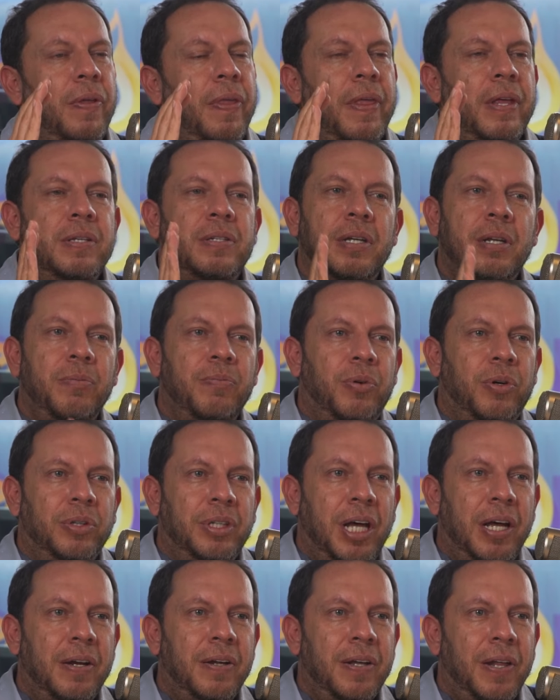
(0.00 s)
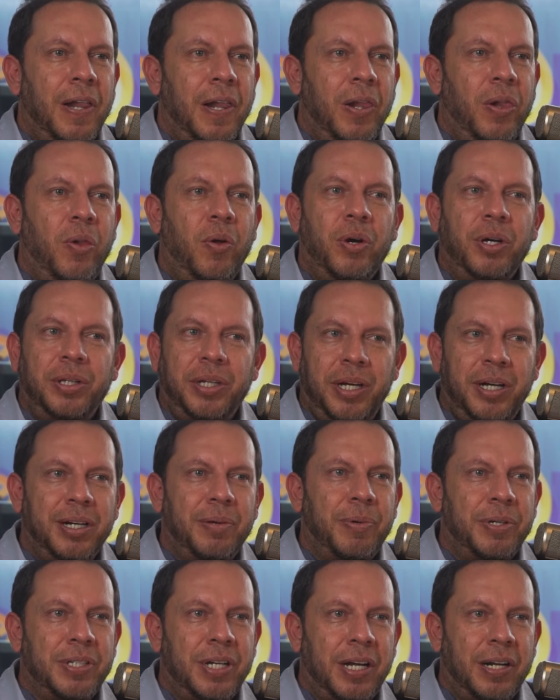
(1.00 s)
sin importar lo que tenga que
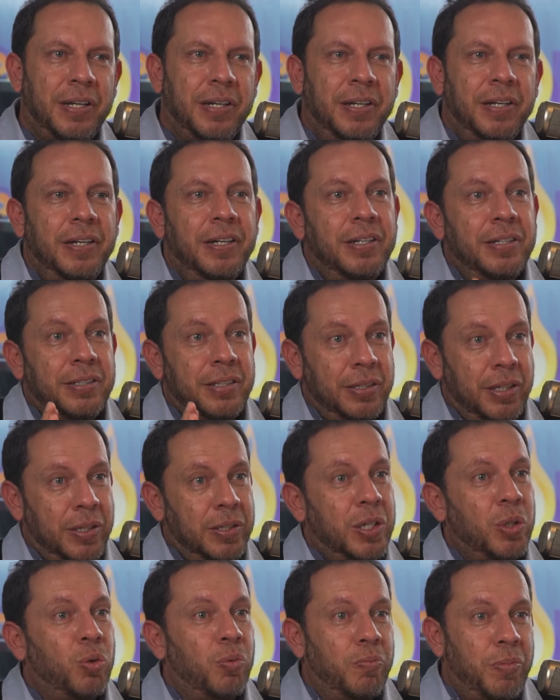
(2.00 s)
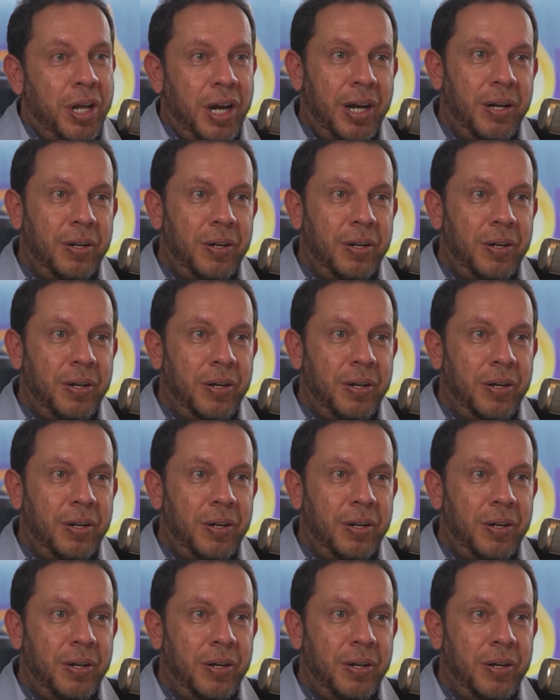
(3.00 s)
pasar. Si tienes que tumbar